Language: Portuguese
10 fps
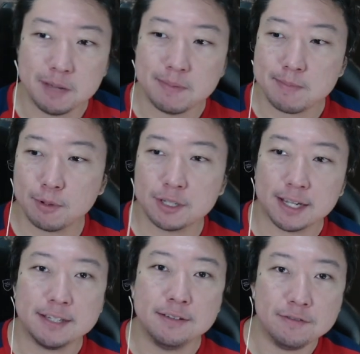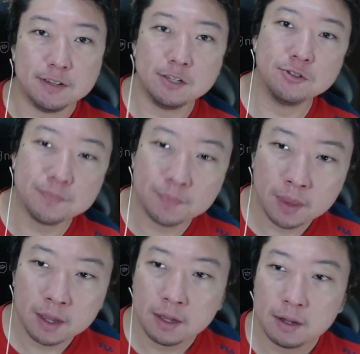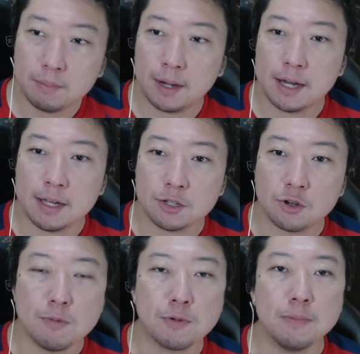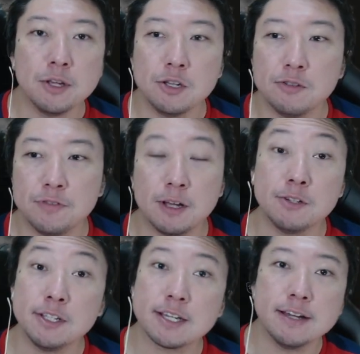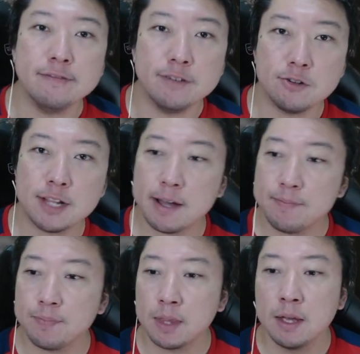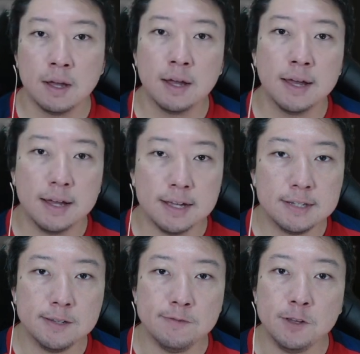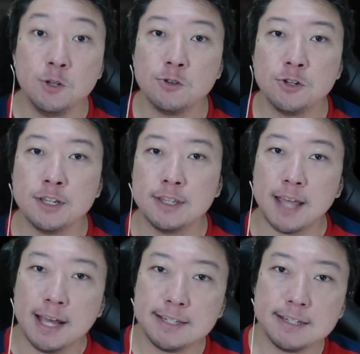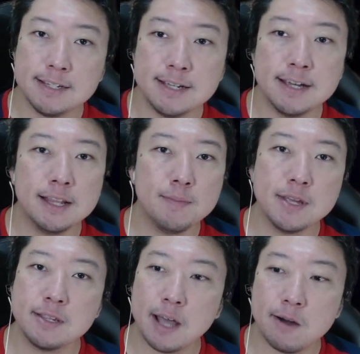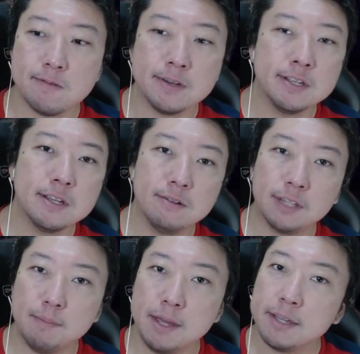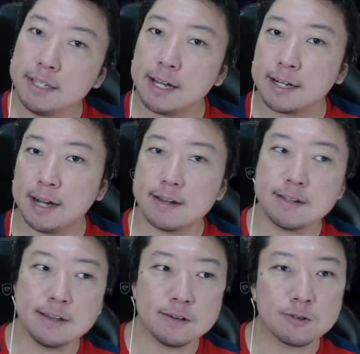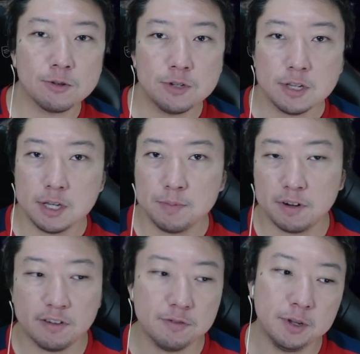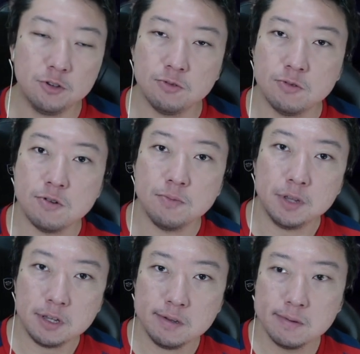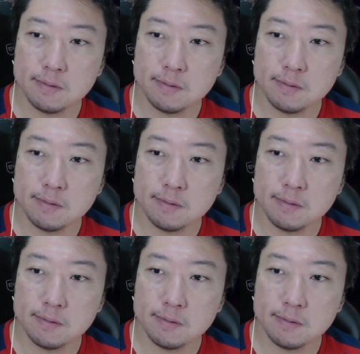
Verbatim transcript: para postar esse vídeo, mas como prometi no finalzinho daquele vídeo lá, esse vídeo de Tess e Elemental. Então tá meio que na cara, né? Eu consegui provavelmente um nome